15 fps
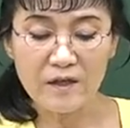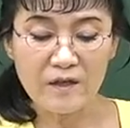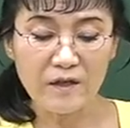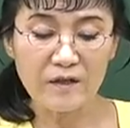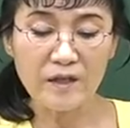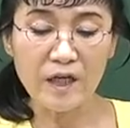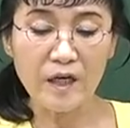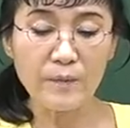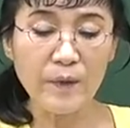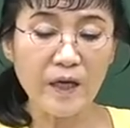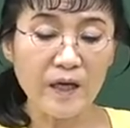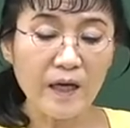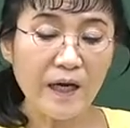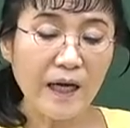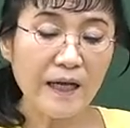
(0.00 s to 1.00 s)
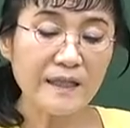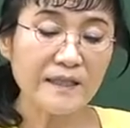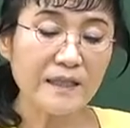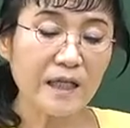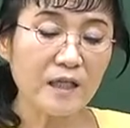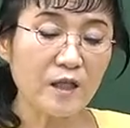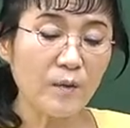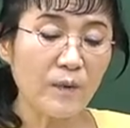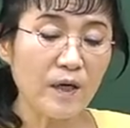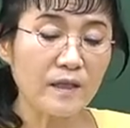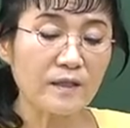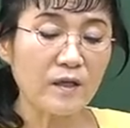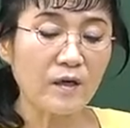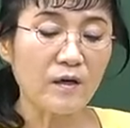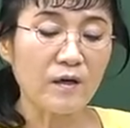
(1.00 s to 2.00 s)
그런 다음에 한 장
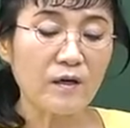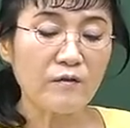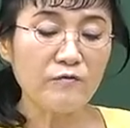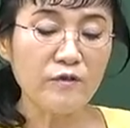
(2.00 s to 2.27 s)
넘어가서